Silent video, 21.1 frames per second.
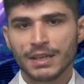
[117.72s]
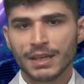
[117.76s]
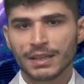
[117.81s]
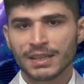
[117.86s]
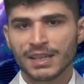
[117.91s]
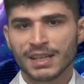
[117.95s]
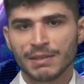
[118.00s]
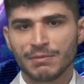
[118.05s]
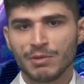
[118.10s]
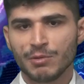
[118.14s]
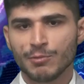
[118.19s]

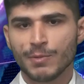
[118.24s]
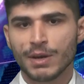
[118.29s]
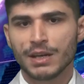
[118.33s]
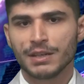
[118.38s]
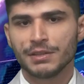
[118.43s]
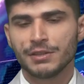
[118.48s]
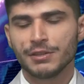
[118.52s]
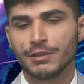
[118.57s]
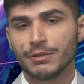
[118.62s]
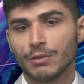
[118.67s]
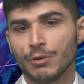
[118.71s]
yatay
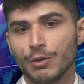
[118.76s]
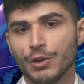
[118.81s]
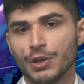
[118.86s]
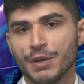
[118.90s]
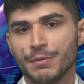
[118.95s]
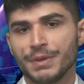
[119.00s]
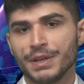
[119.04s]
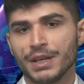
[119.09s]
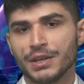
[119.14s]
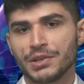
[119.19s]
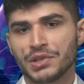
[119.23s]
mimarinin
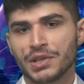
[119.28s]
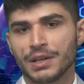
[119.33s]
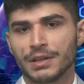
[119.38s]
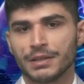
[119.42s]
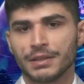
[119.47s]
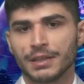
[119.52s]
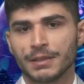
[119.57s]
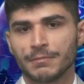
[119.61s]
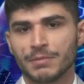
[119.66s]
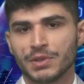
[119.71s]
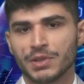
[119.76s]
önemine
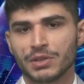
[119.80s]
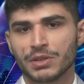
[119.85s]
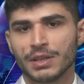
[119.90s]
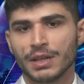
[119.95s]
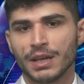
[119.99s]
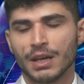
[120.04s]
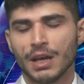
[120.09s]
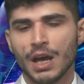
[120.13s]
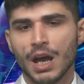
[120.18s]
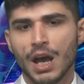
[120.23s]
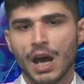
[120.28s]
işaret
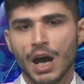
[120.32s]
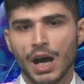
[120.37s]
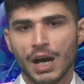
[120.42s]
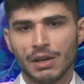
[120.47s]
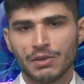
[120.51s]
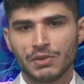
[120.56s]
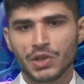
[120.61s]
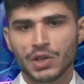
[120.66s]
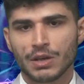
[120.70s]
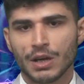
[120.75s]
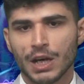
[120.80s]
etmişti.
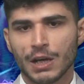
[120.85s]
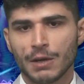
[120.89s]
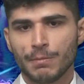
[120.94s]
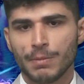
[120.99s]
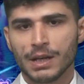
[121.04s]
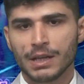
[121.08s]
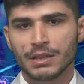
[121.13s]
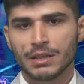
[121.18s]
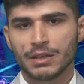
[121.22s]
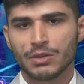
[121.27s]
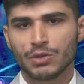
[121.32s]
Ancak AK
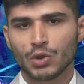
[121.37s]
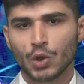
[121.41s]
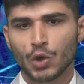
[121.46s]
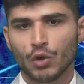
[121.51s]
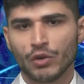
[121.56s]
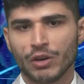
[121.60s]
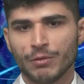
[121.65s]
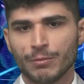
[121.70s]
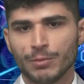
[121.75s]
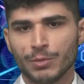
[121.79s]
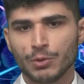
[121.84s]
Parti'nin
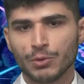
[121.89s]
Çukurova